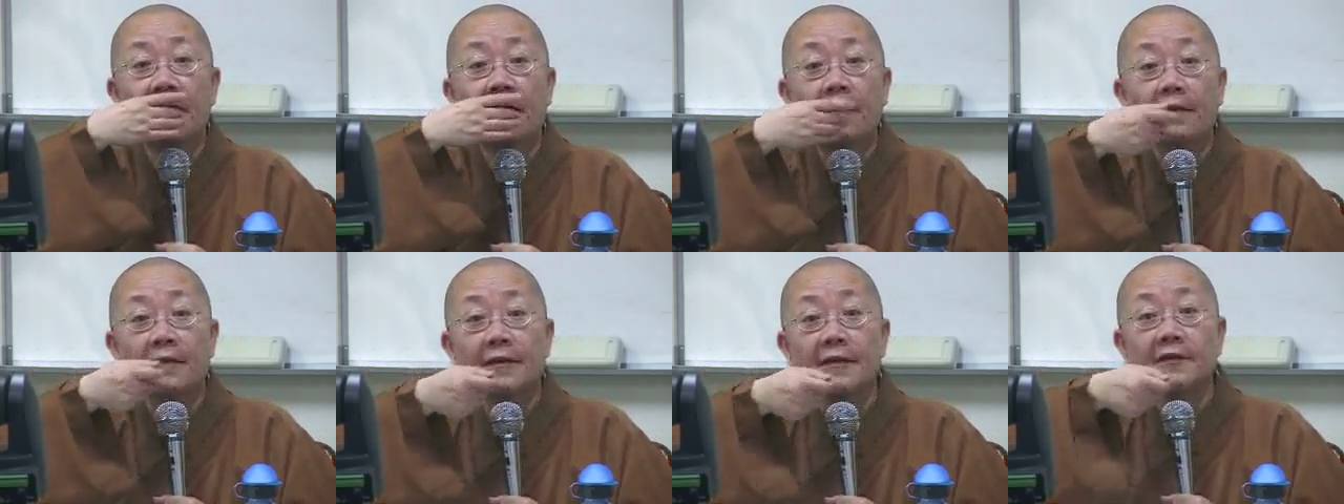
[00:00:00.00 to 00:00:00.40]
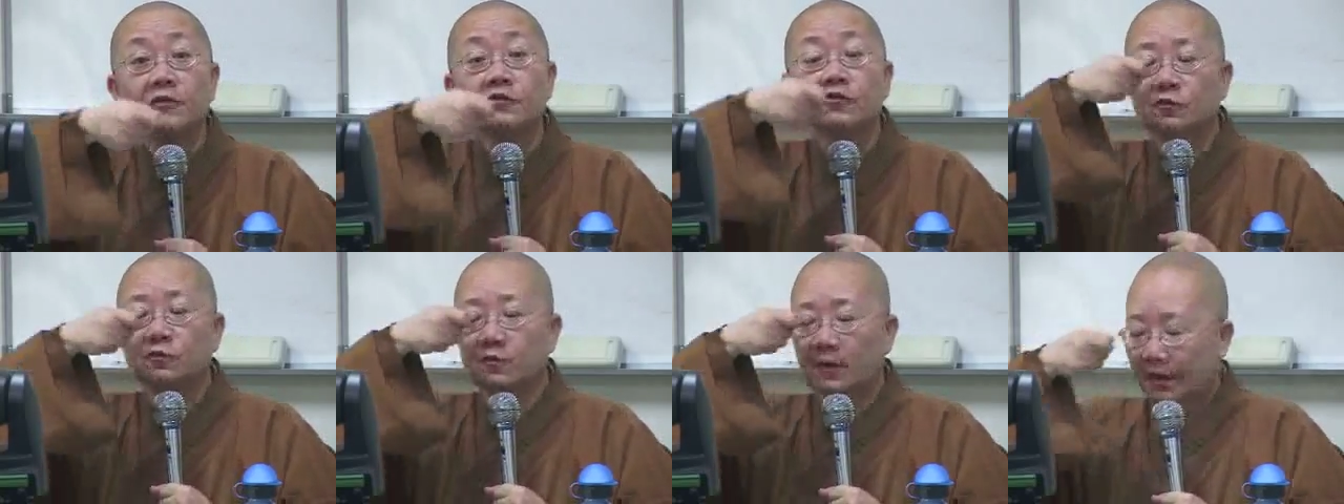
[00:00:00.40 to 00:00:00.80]
哈，勒
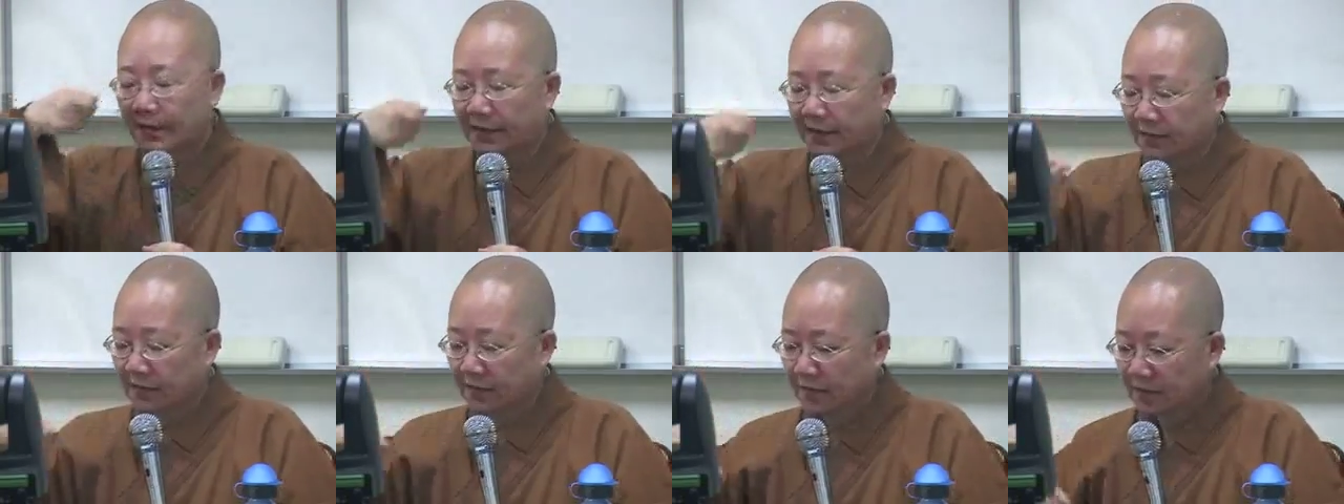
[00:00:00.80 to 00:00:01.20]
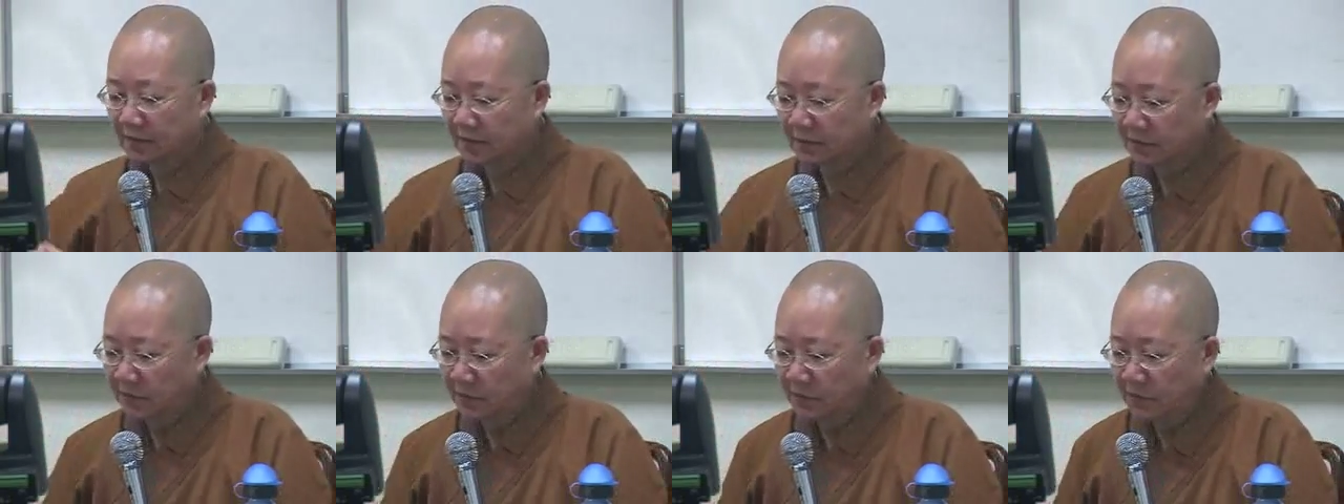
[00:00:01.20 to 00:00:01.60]
住马的
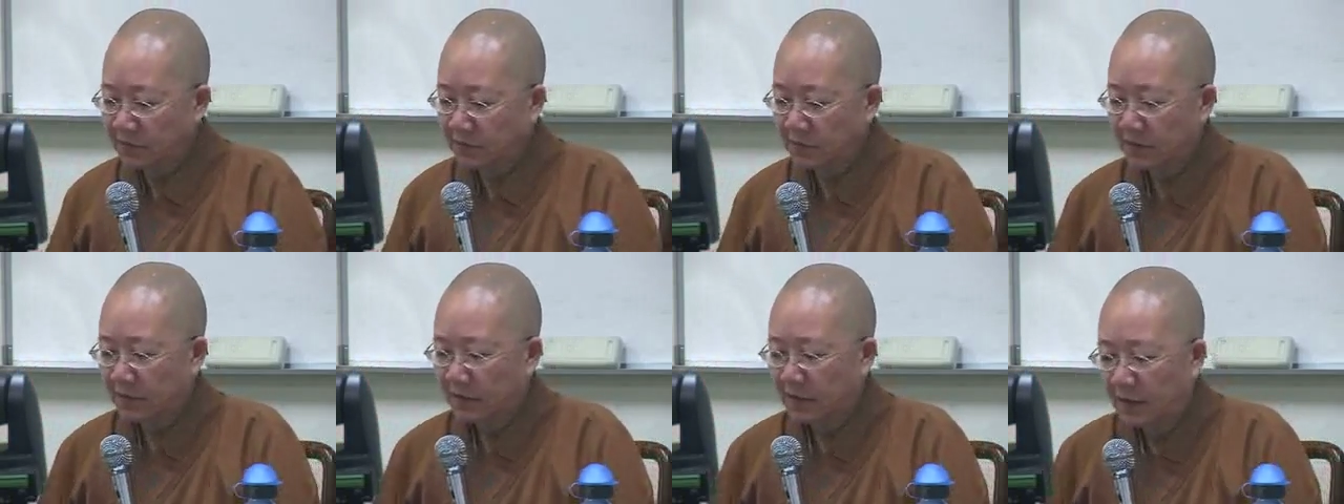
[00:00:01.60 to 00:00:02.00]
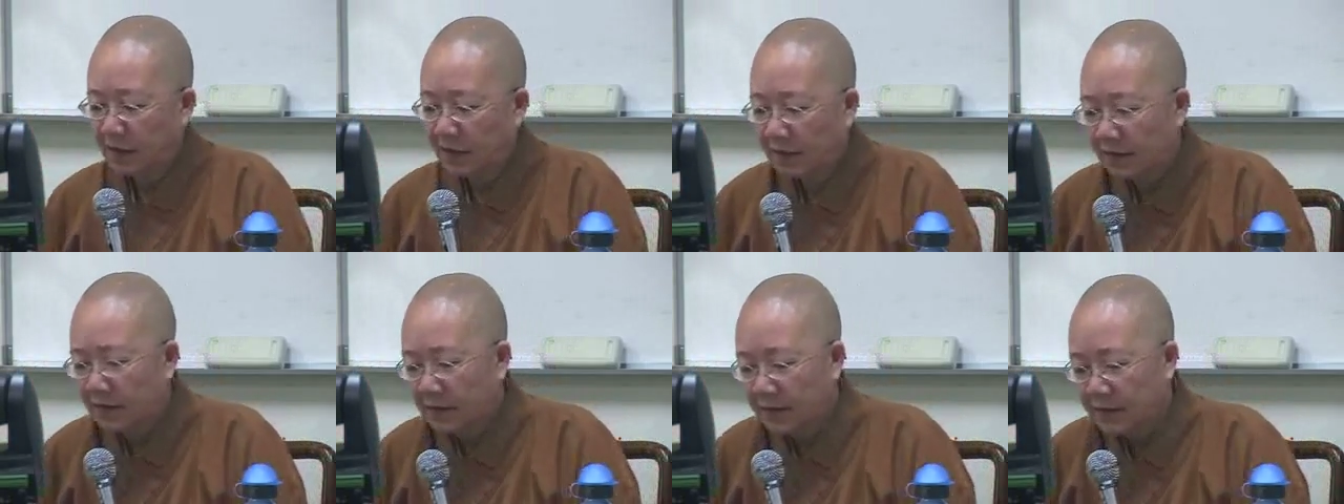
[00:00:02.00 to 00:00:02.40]
是玉的
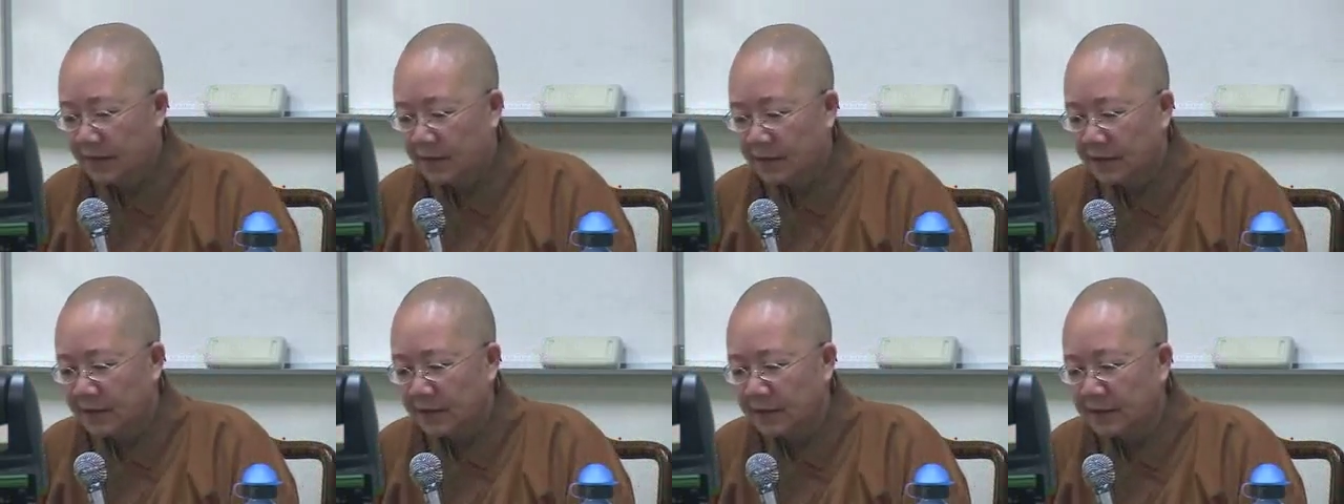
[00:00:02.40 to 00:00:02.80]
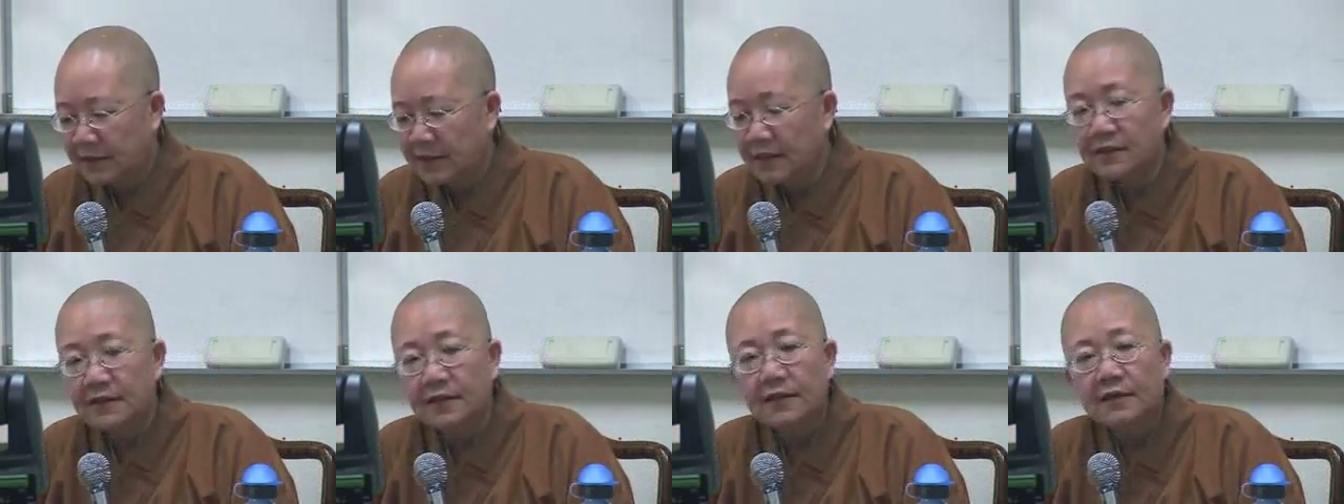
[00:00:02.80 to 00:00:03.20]
啊，可
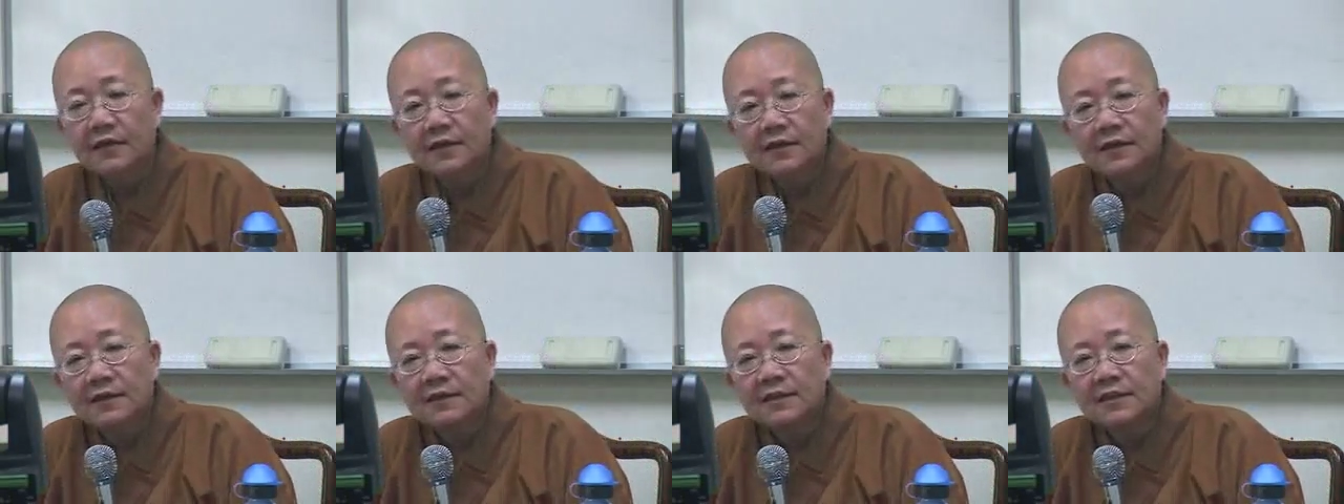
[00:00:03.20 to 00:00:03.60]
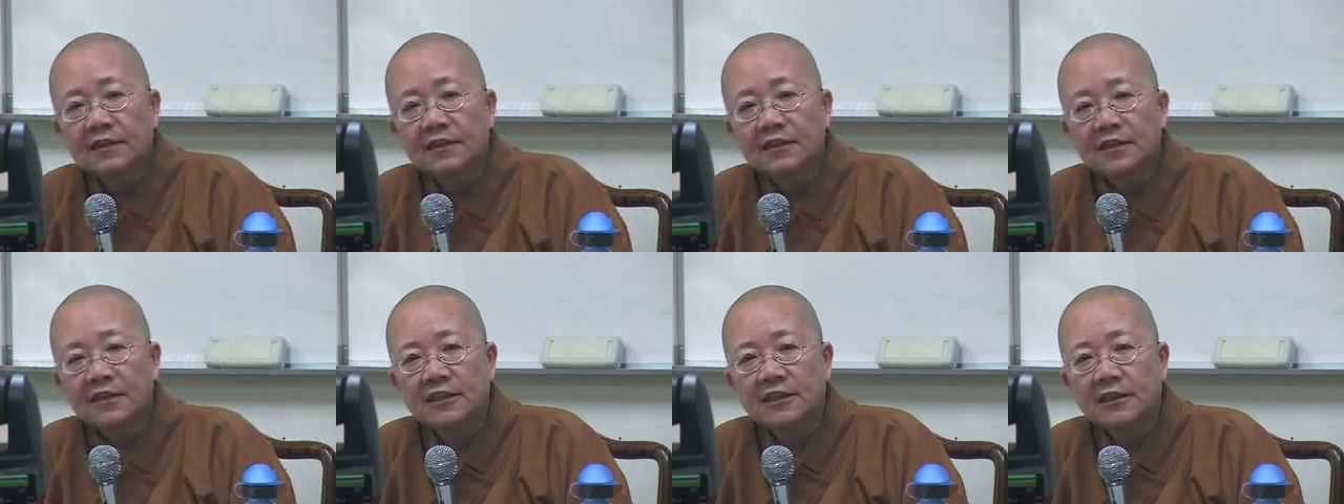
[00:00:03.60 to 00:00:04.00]
见呢，
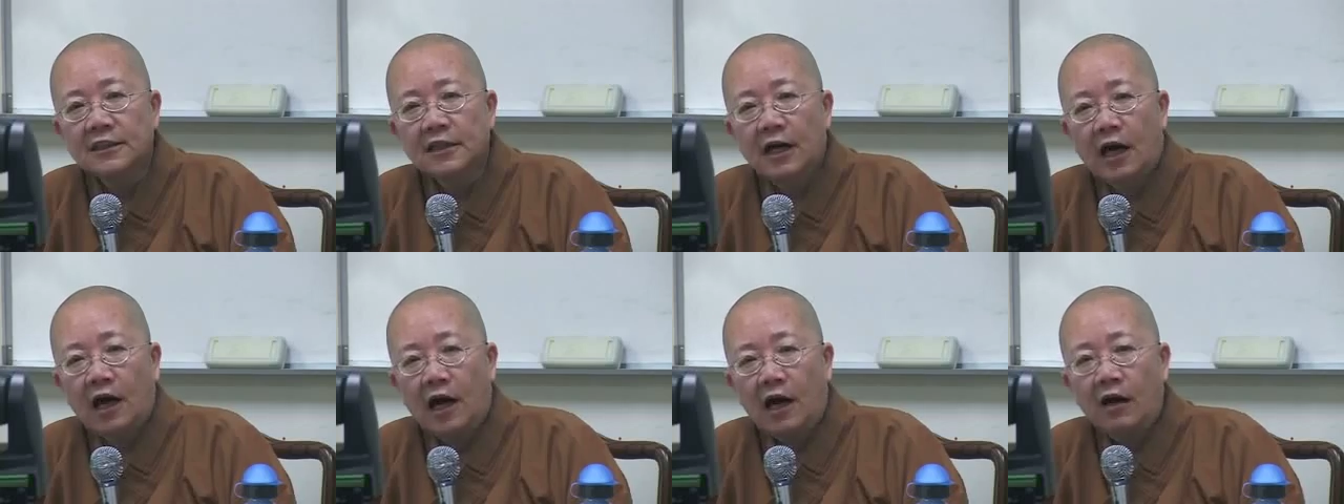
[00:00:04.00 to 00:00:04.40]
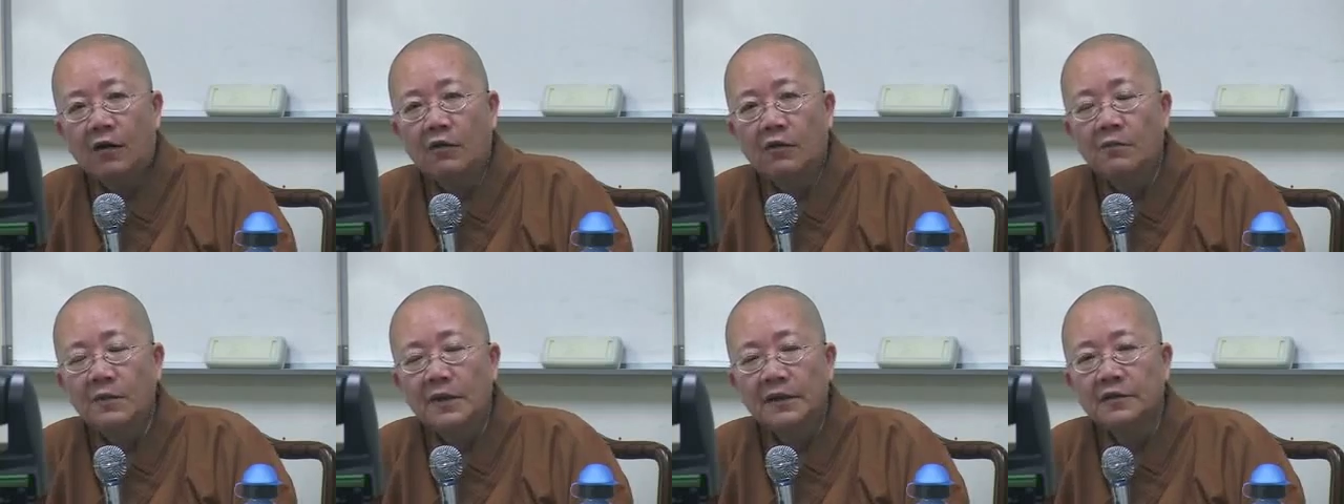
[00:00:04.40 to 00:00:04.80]
这是一个
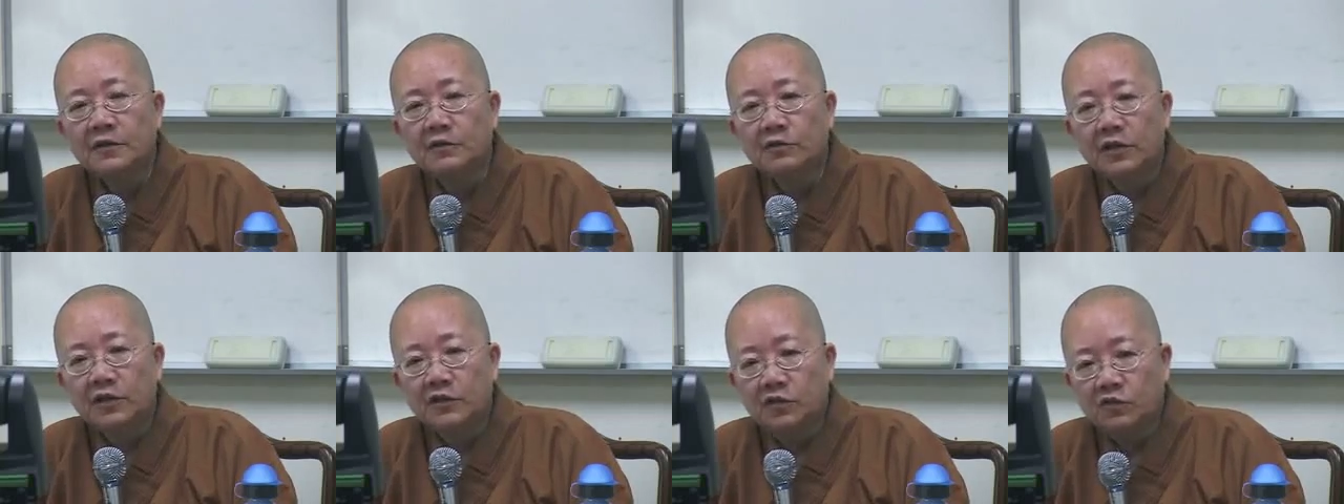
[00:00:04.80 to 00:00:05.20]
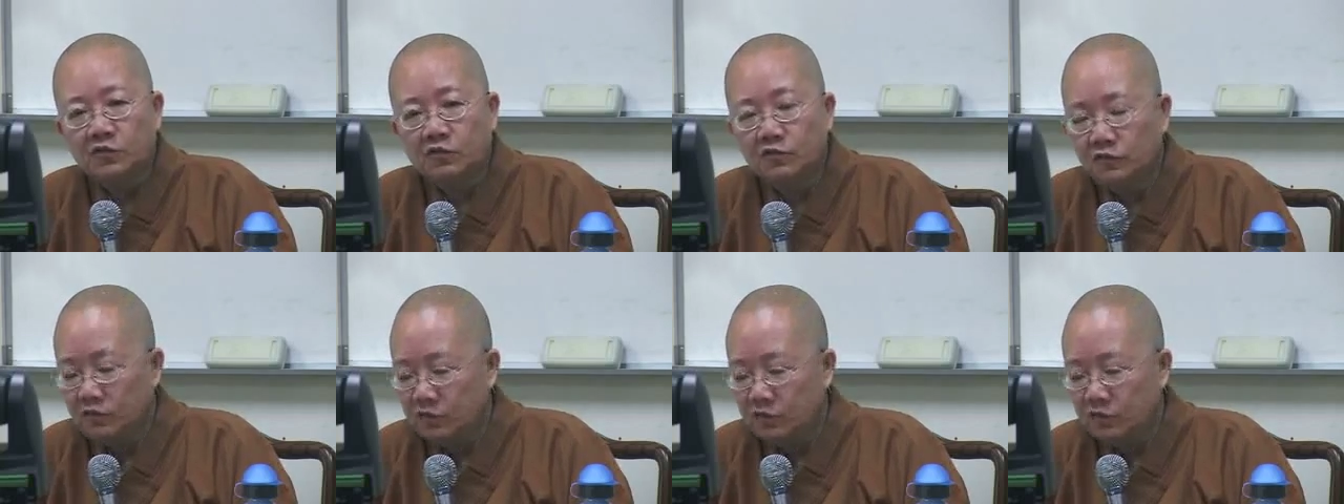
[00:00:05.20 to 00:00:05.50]
豪门贵族，